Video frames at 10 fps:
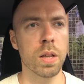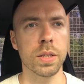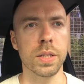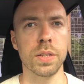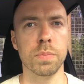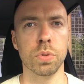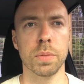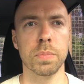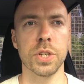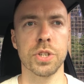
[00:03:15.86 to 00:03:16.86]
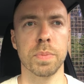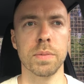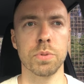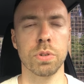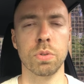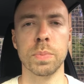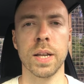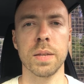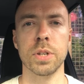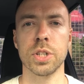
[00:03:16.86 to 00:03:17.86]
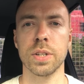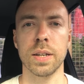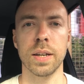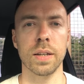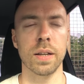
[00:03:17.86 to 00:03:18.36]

и ему там легче, потому что глубина небольшая.